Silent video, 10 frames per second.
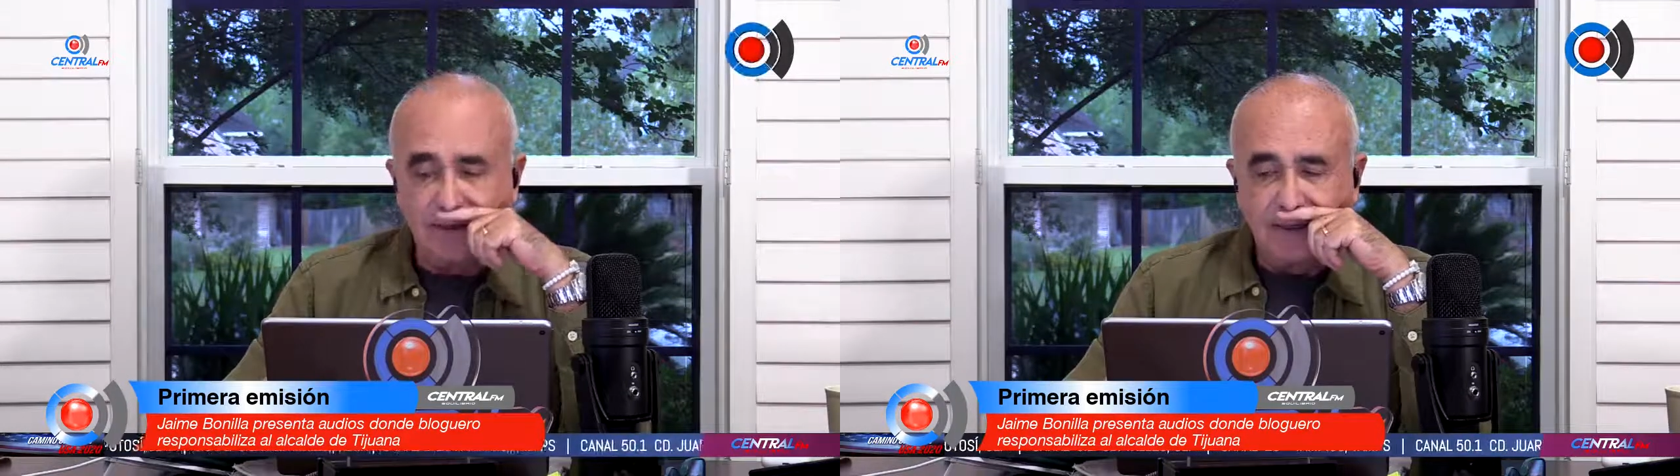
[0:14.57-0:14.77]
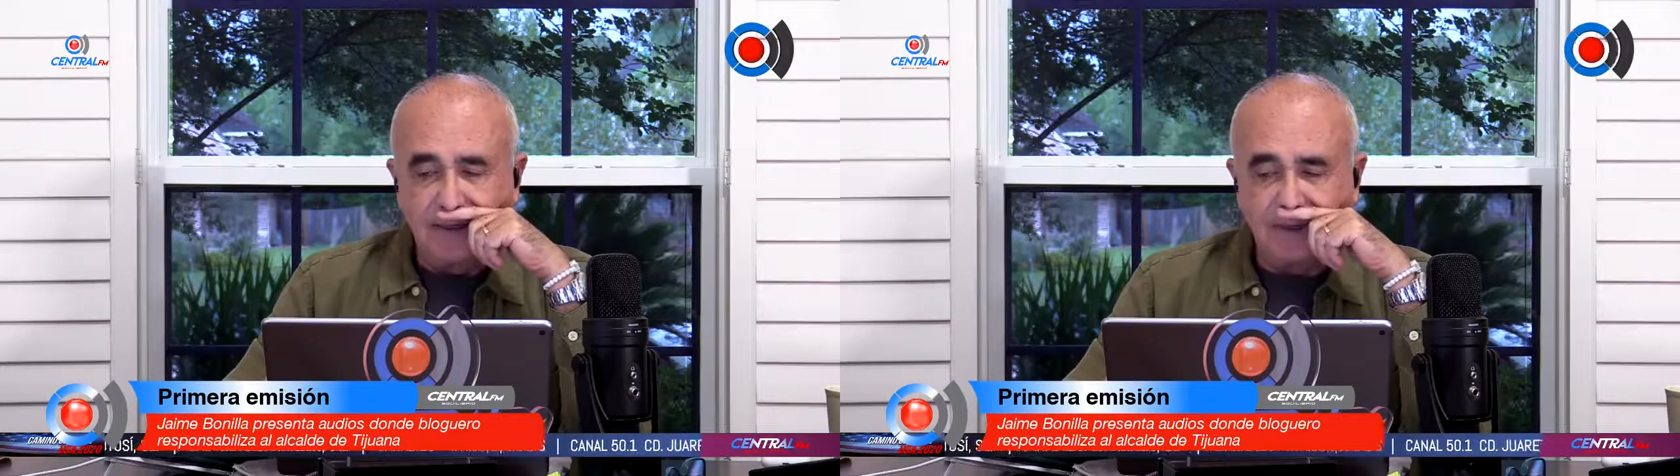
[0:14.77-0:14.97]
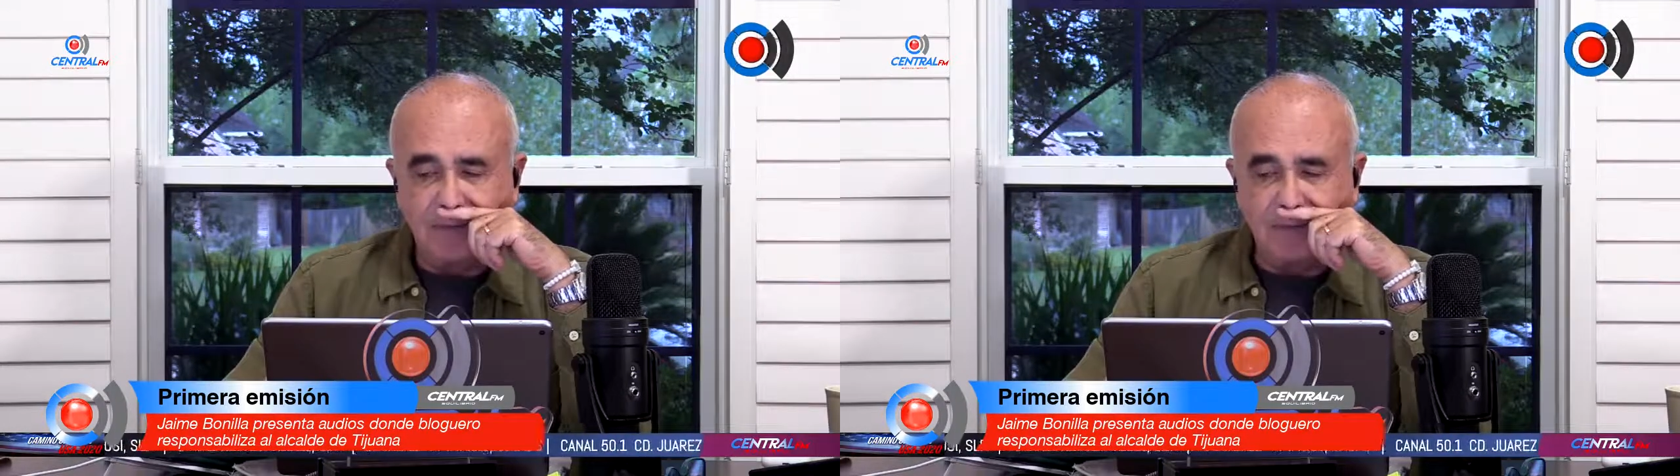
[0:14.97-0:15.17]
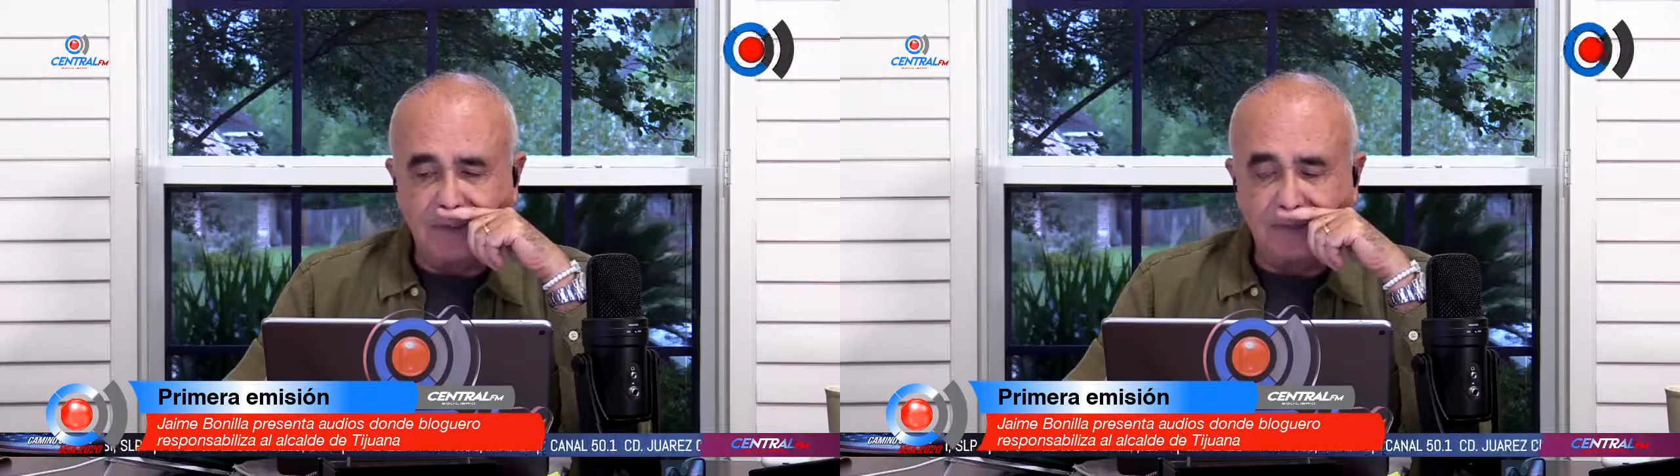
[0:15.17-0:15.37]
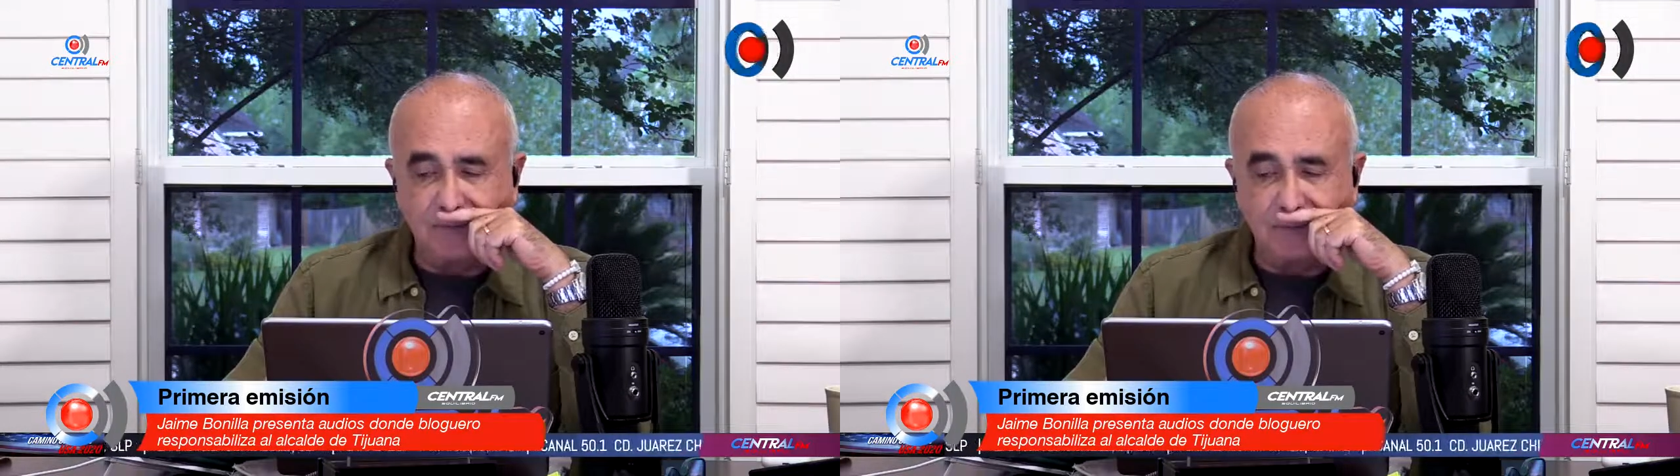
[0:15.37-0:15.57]
El
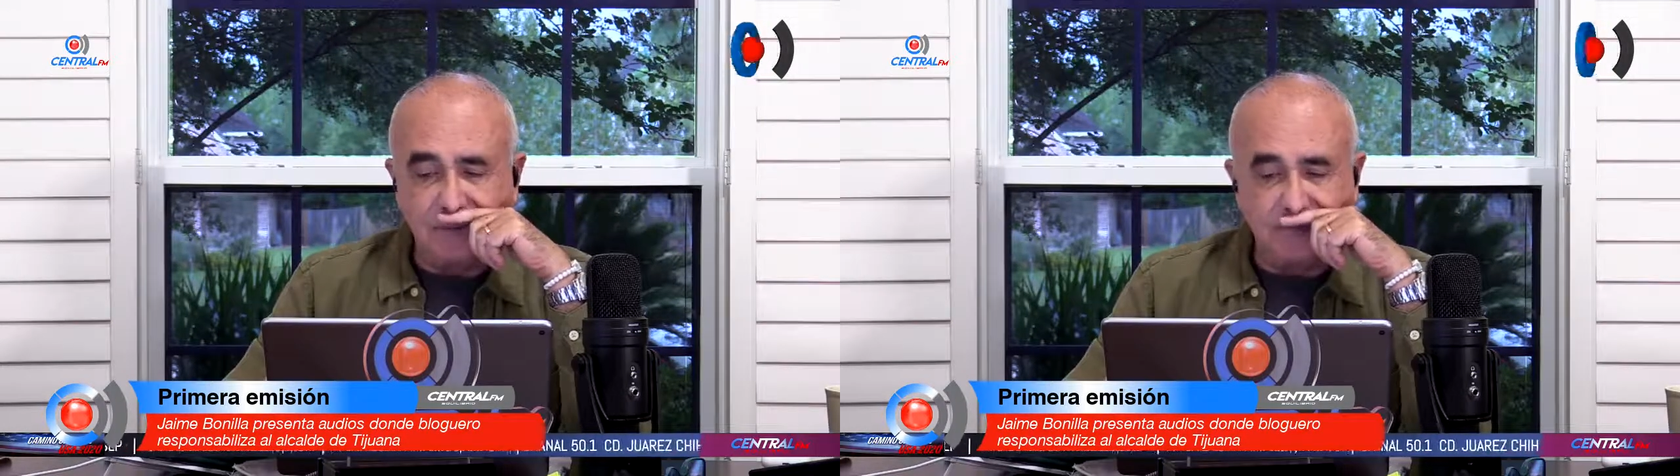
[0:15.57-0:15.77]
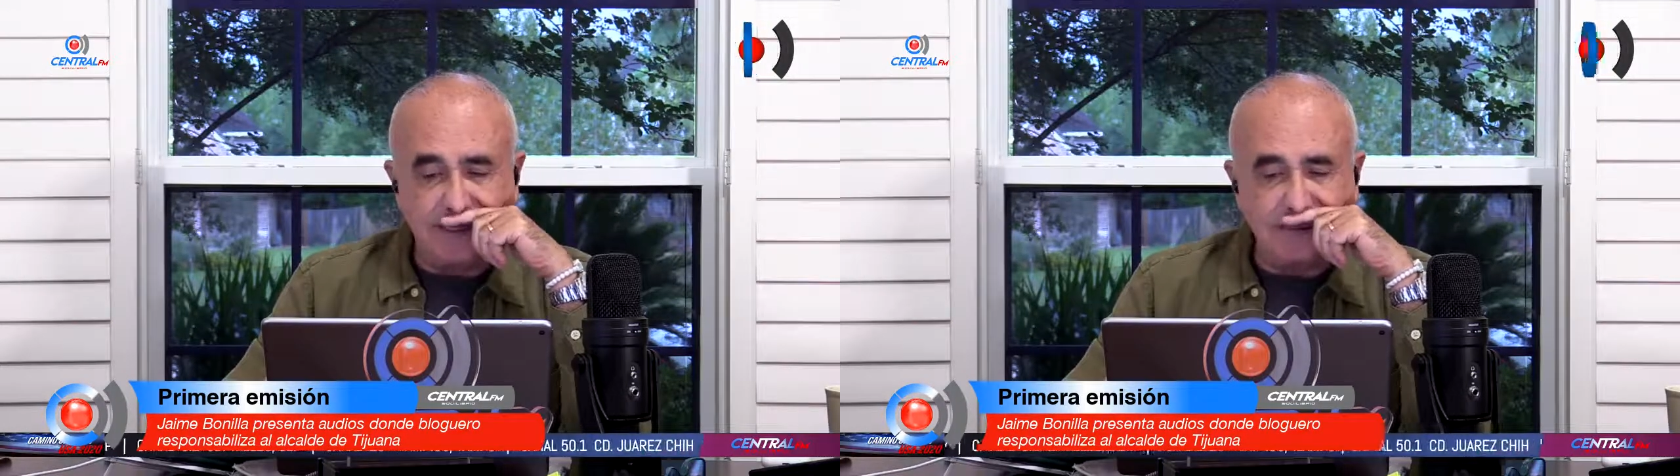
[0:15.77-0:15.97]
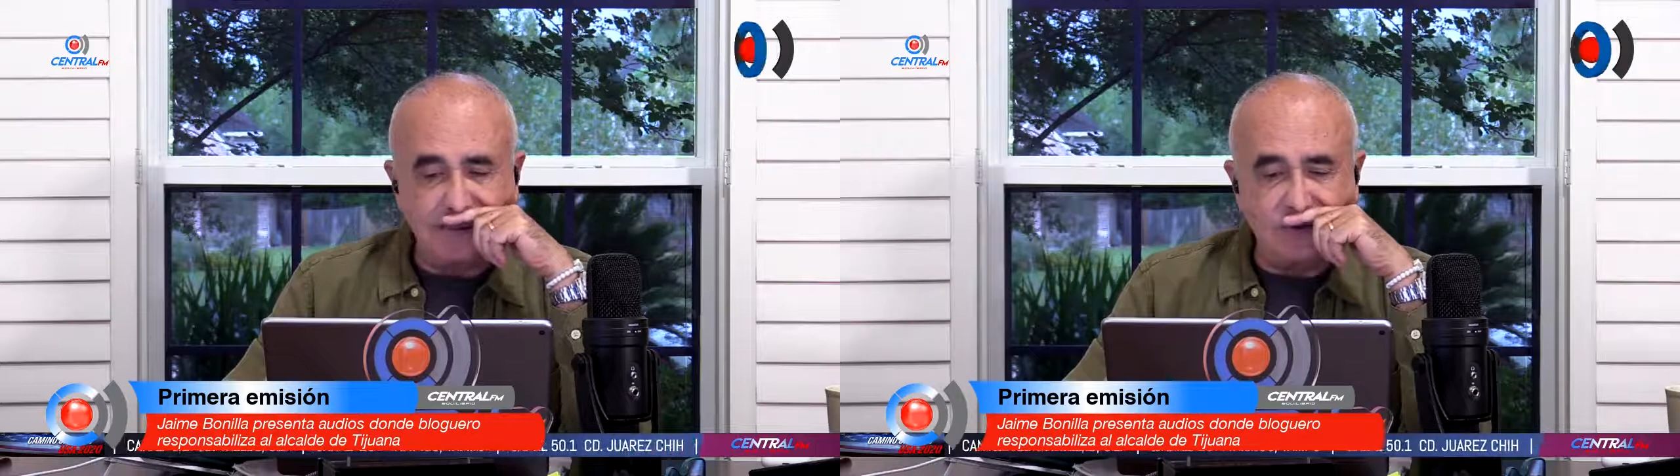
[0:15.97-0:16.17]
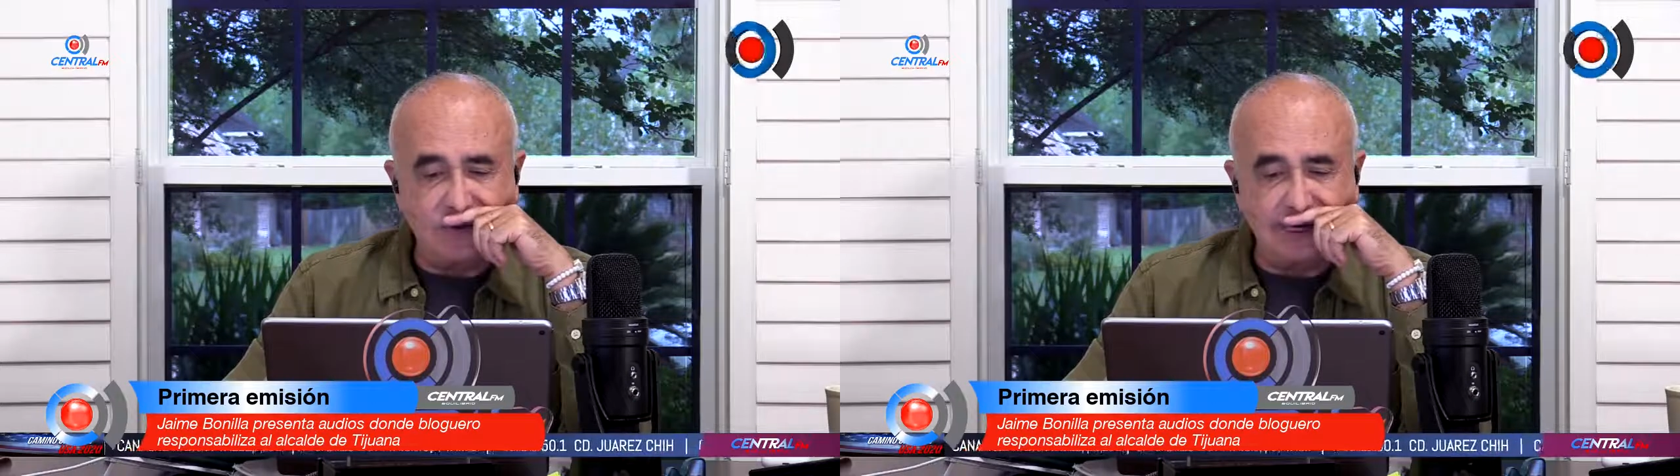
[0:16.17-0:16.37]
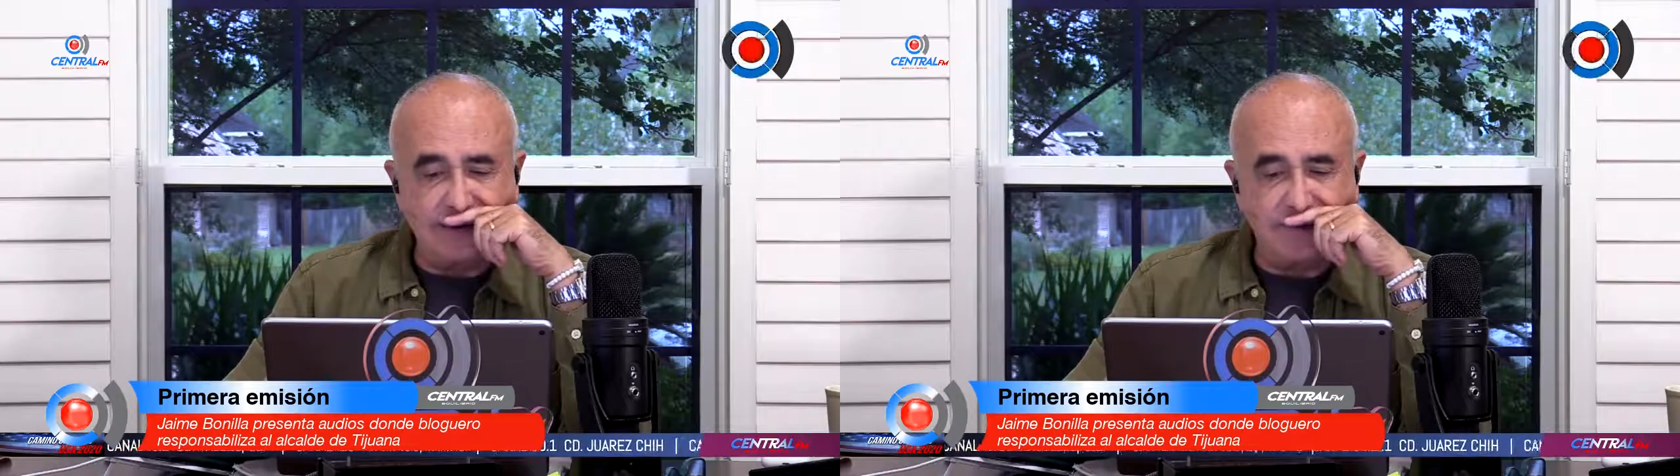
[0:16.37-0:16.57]
presidente municipal
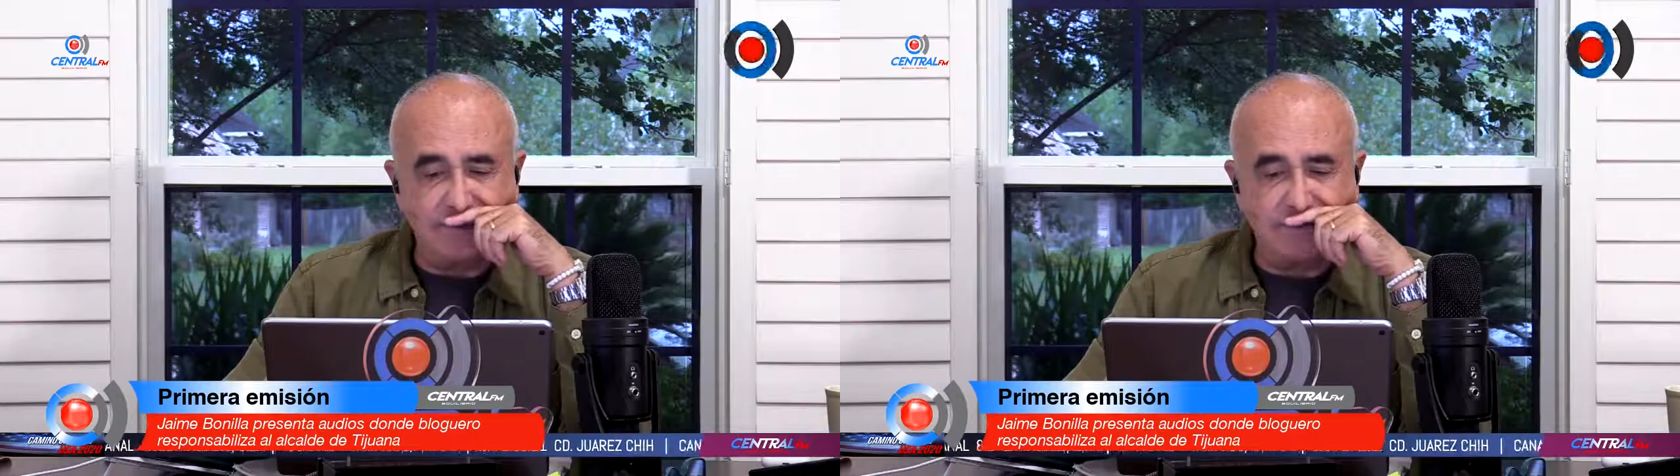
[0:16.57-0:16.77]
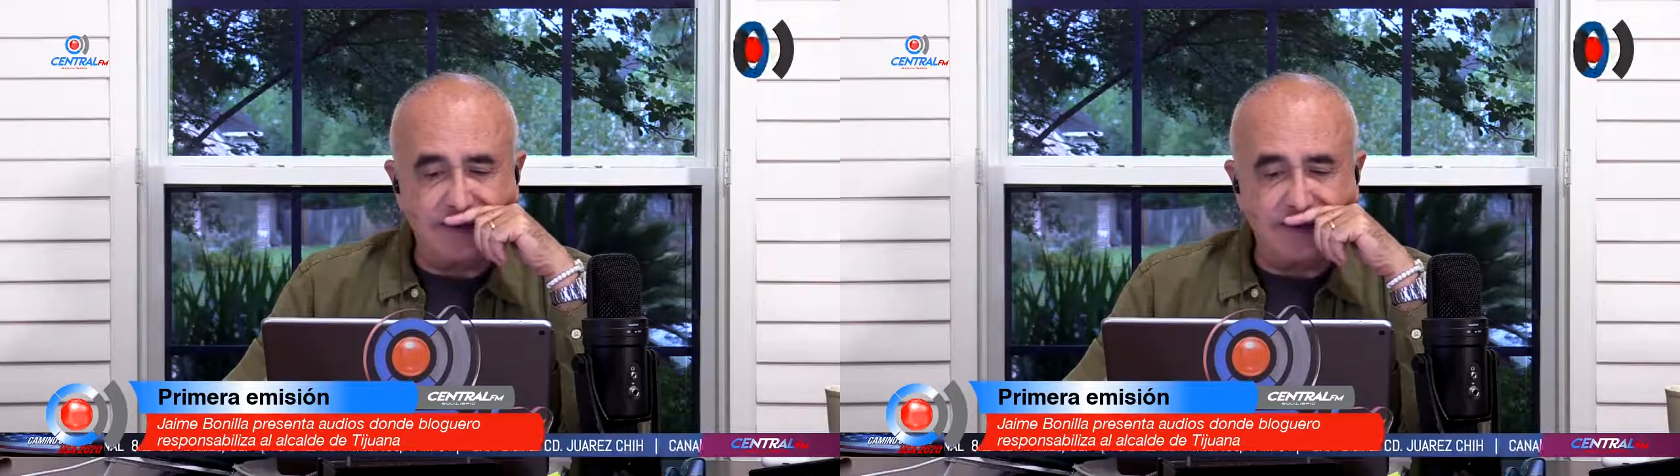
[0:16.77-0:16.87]
dijo que